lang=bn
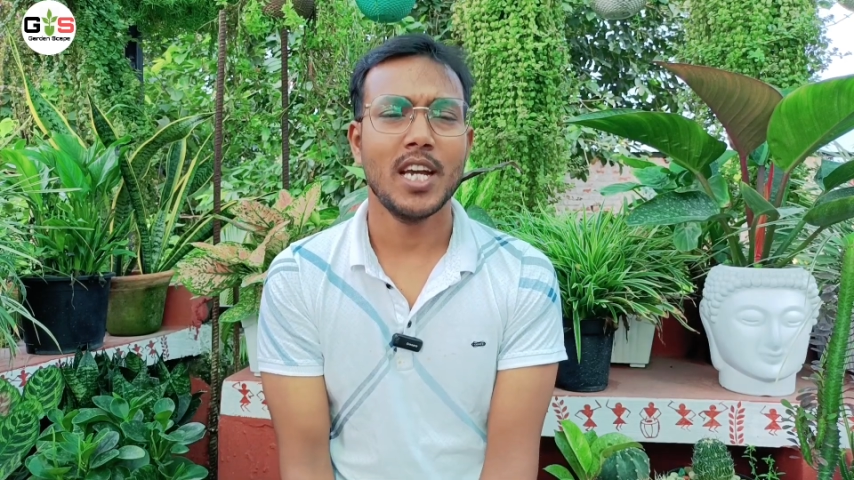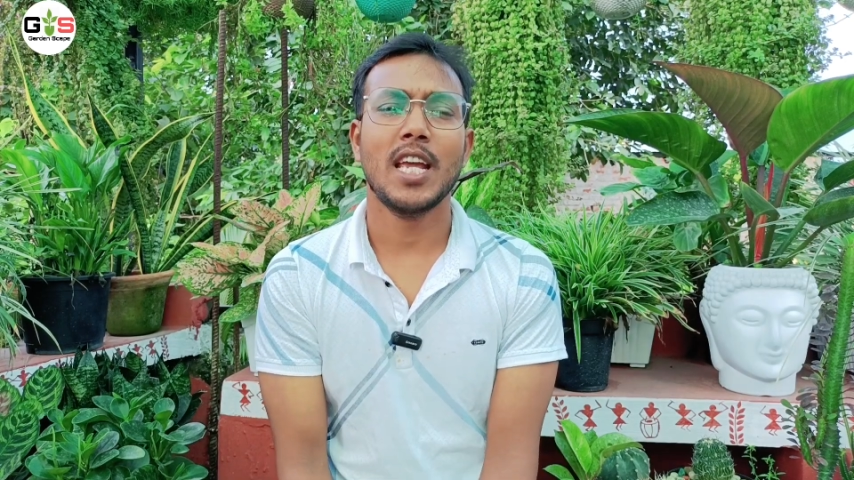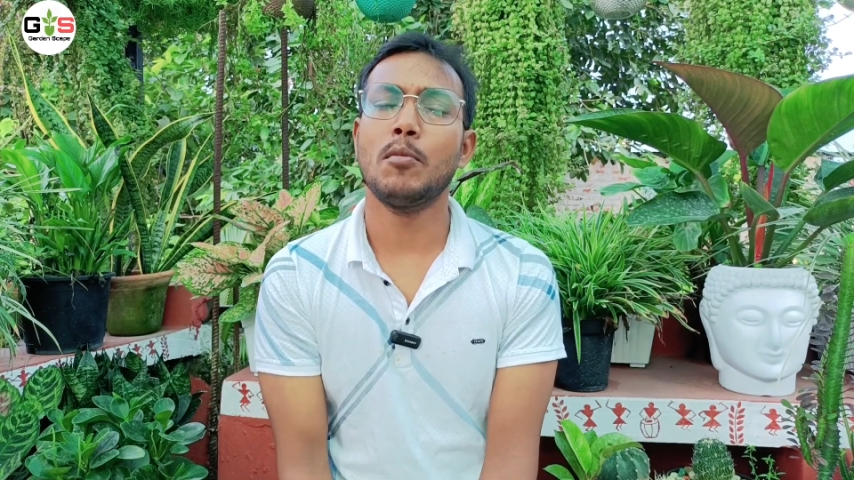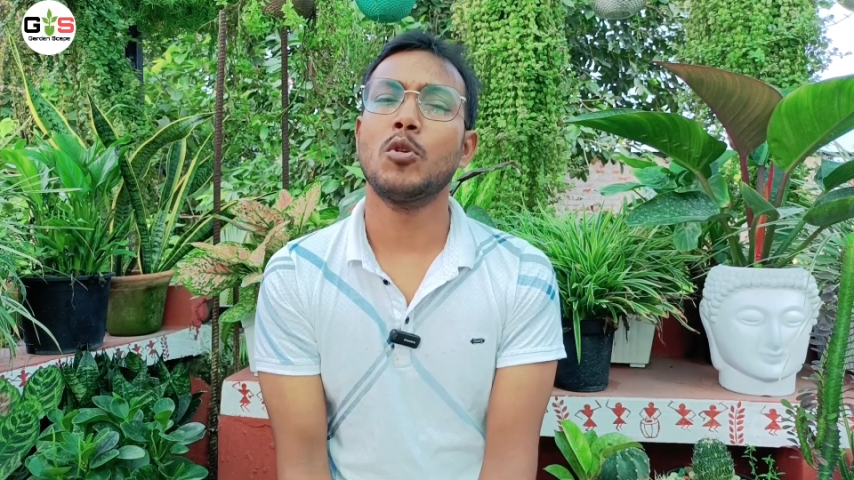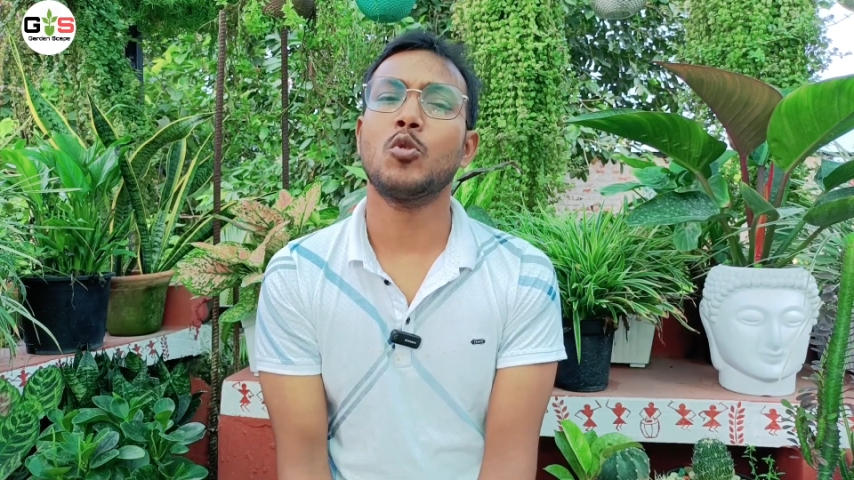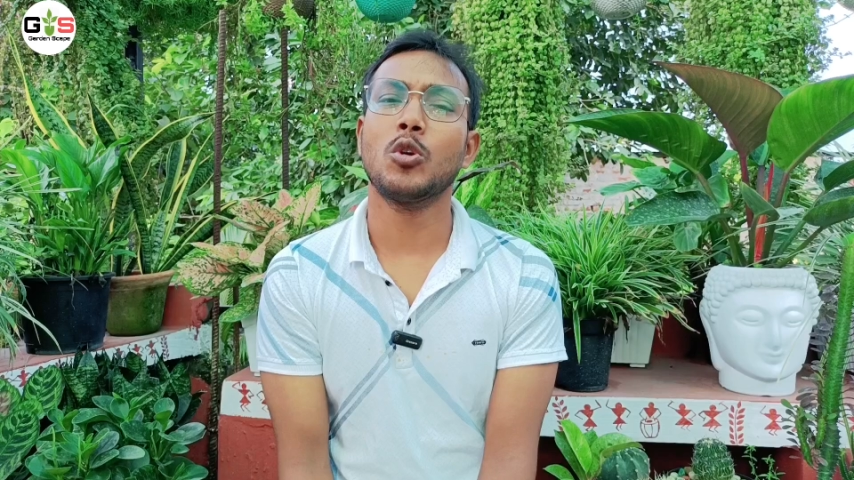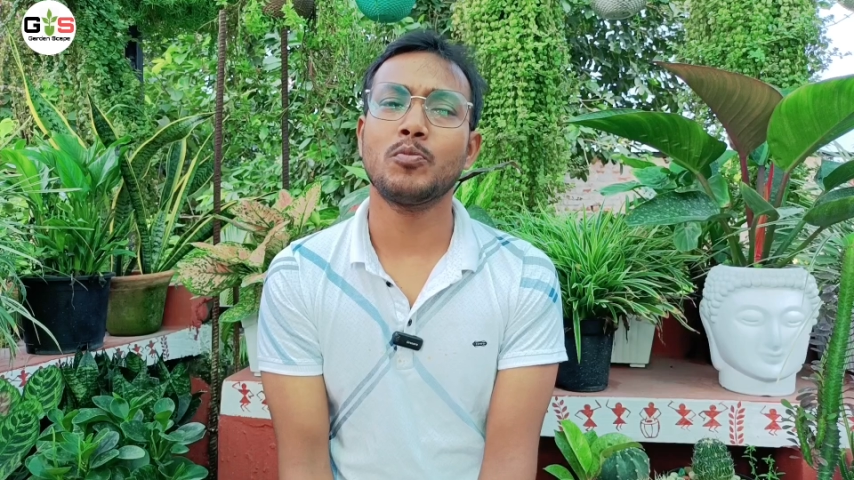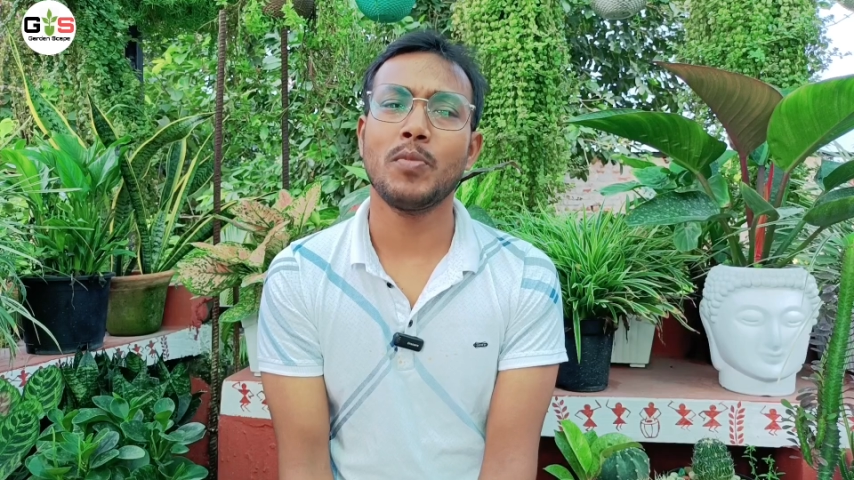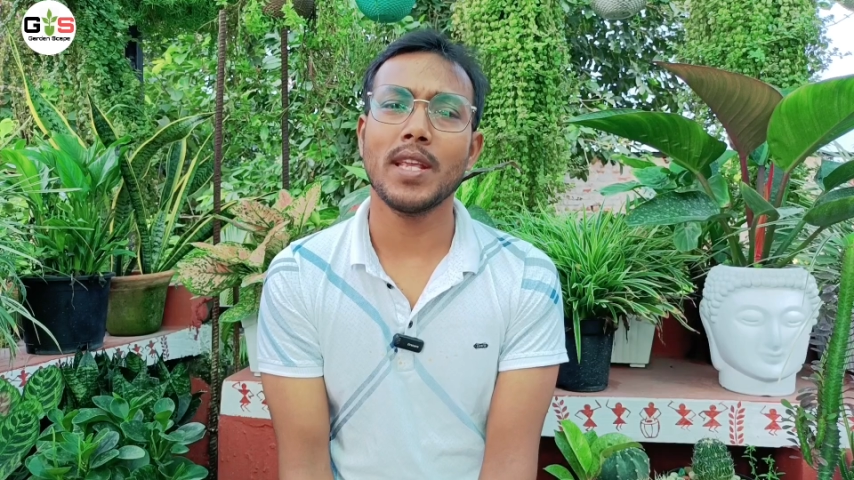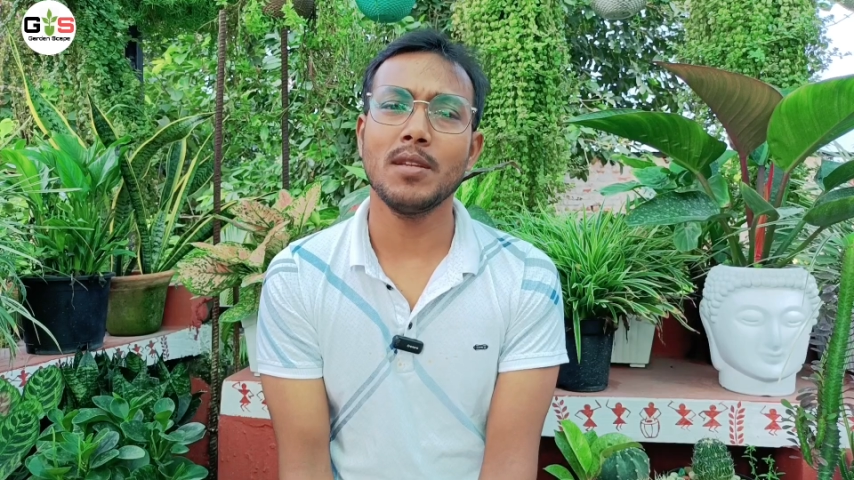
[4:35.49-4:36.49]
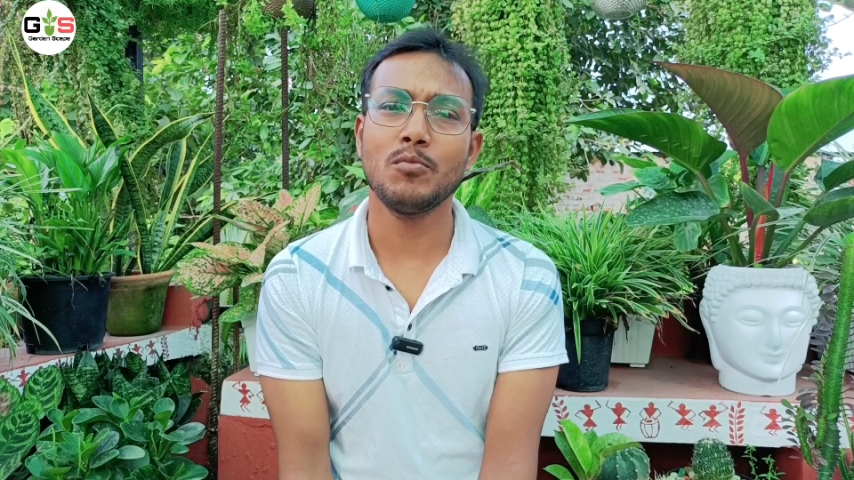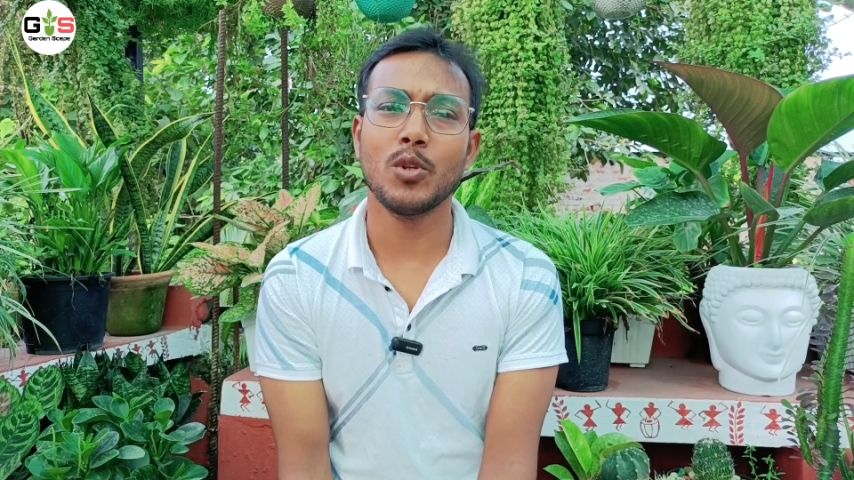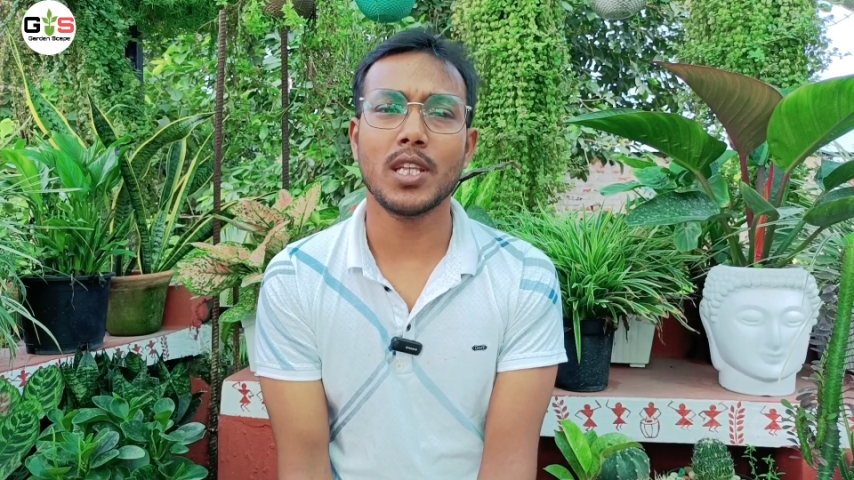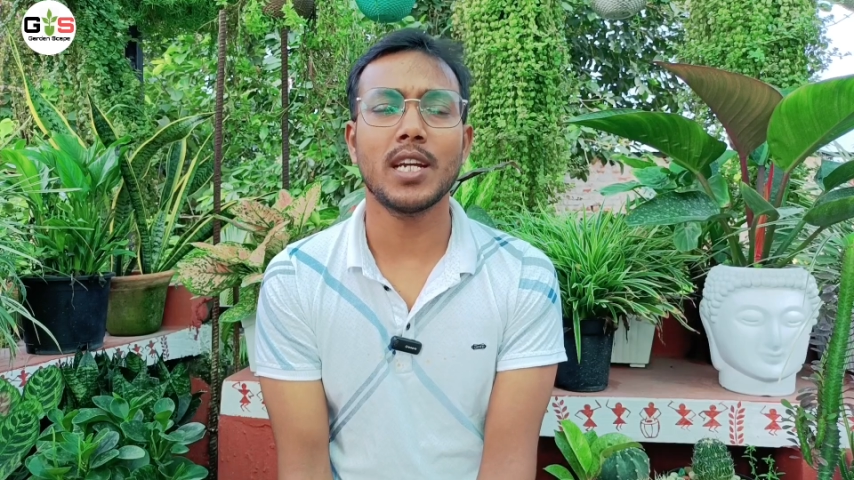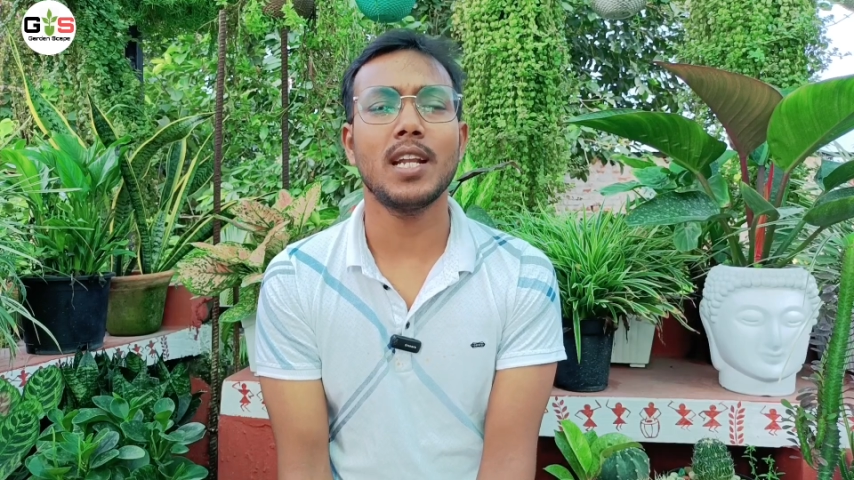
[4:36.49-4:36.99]
এবং রোগ ব্যাধি
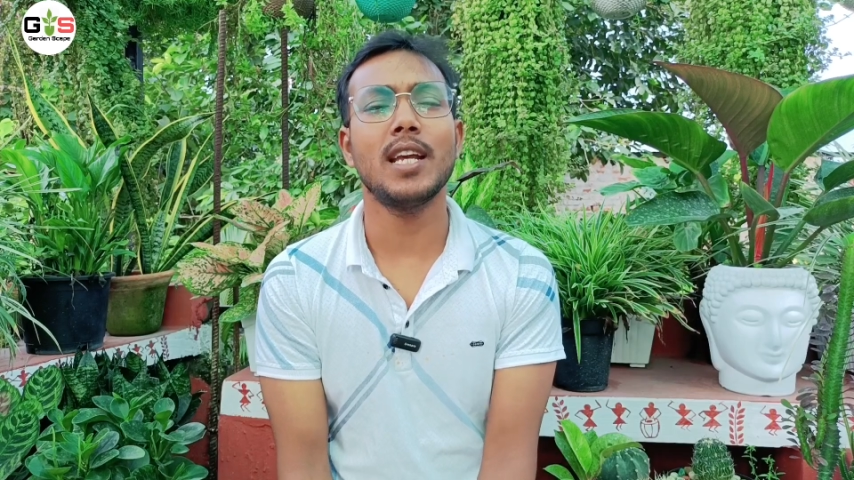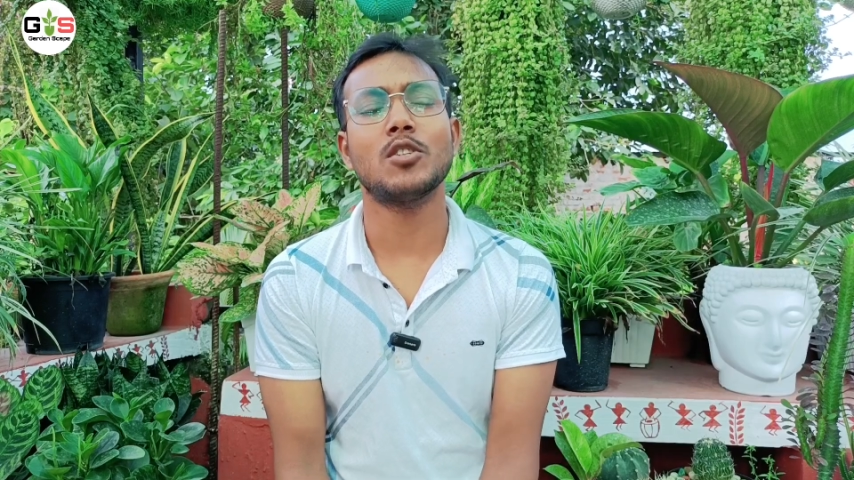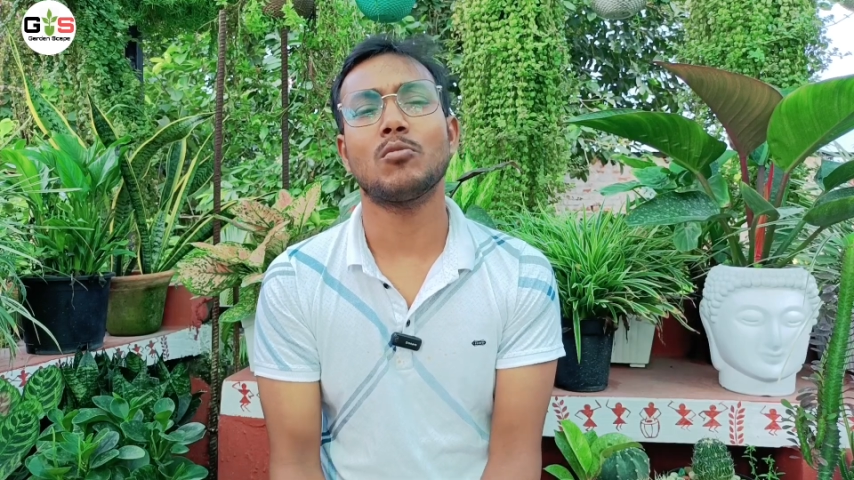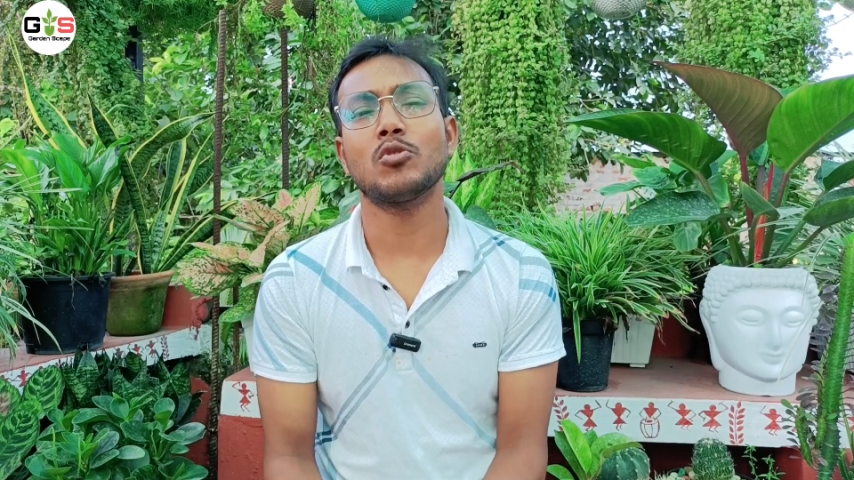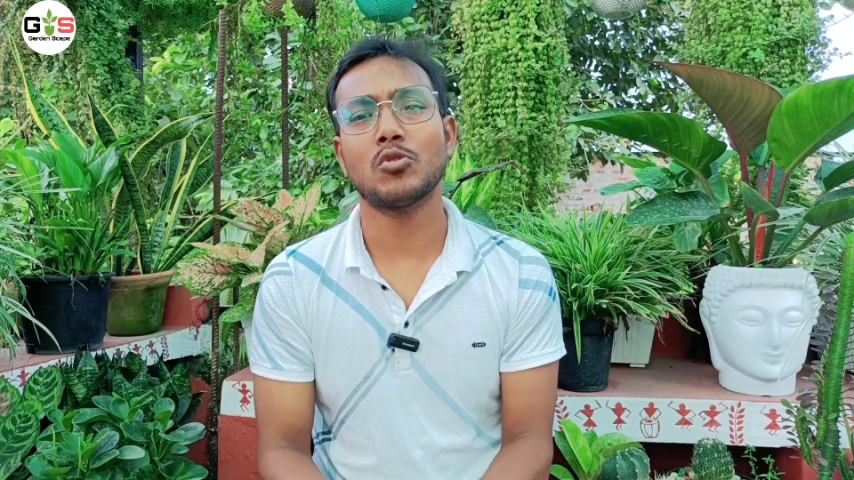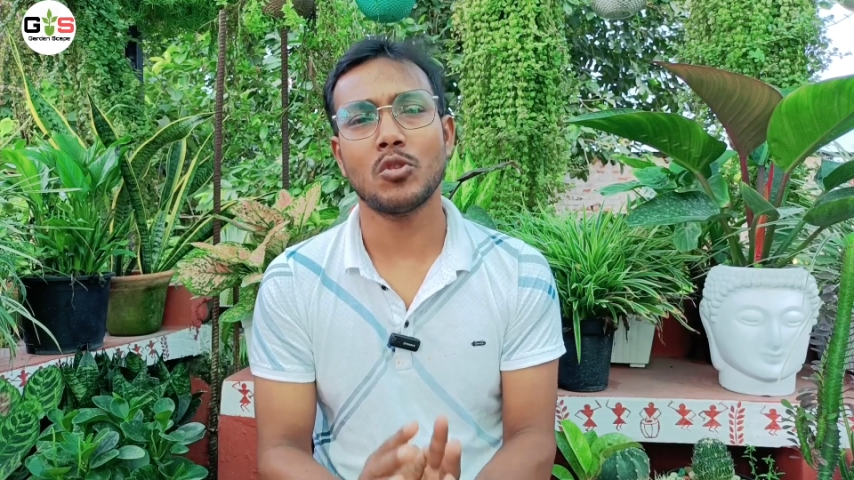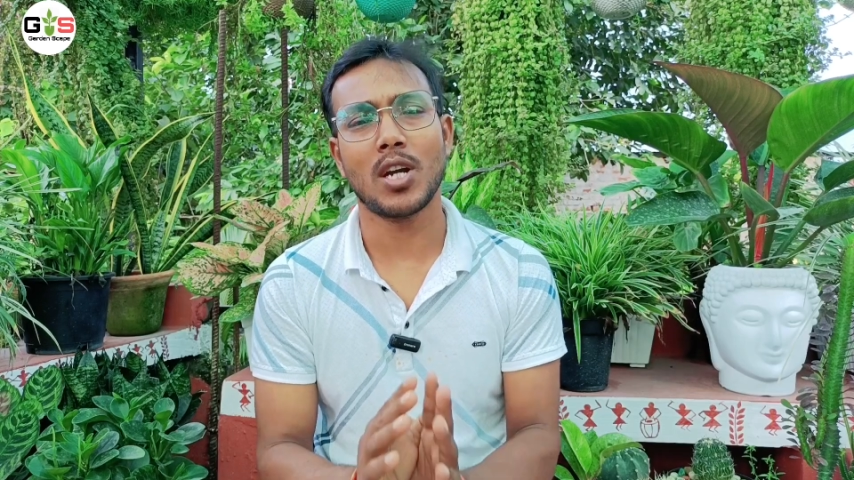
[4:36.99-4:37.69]
বলতে গেলে এই সমস্ত